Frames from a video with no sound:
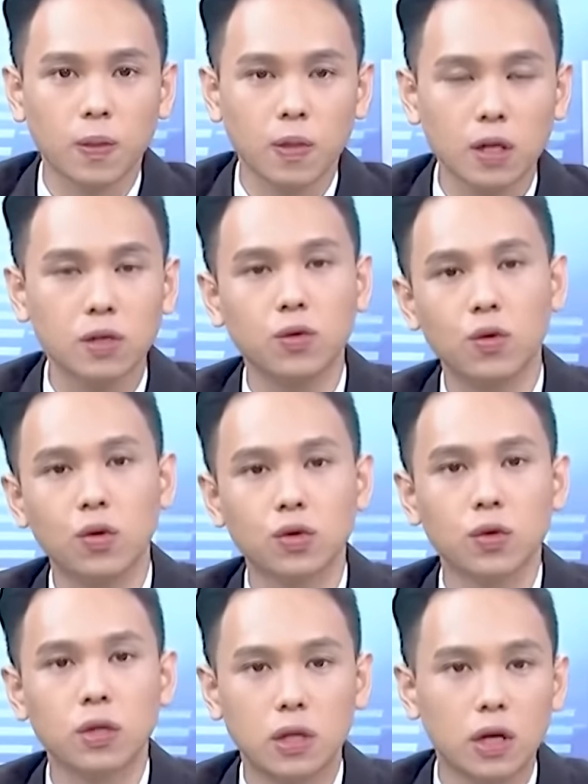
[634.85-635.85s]
但是如果
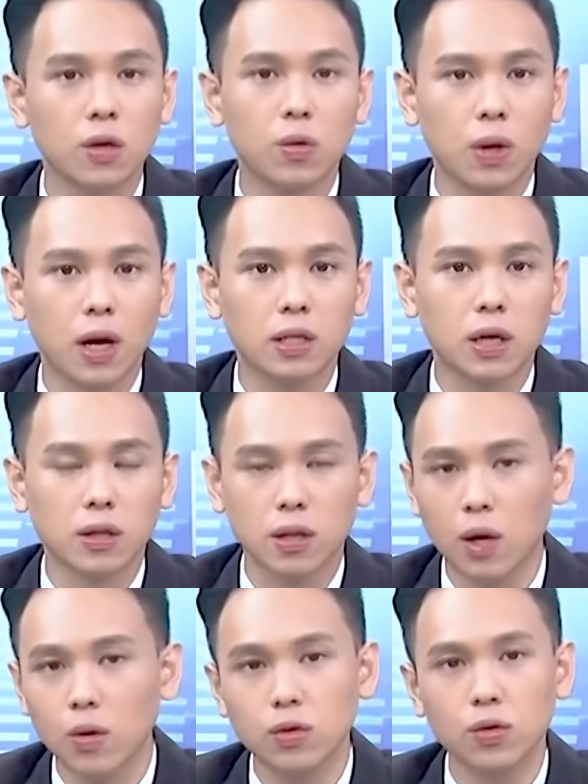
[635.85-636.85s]
说以个股来讲，
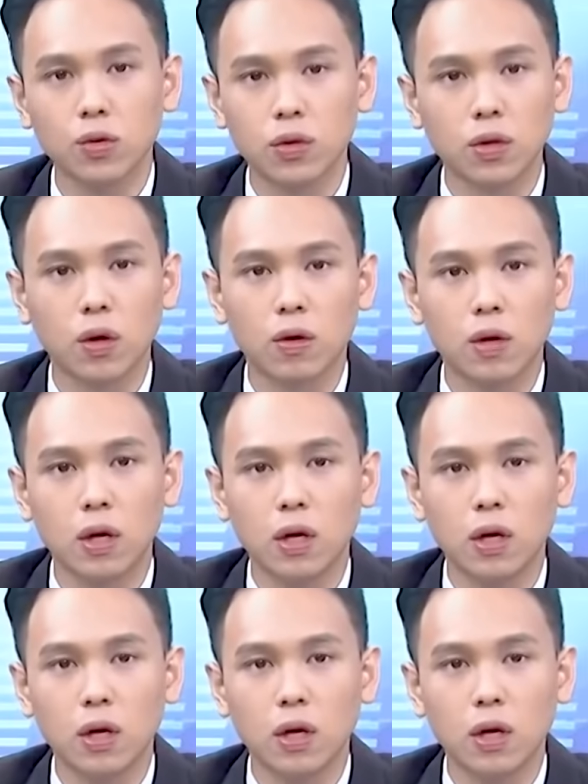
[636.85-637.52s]
它会去轮动，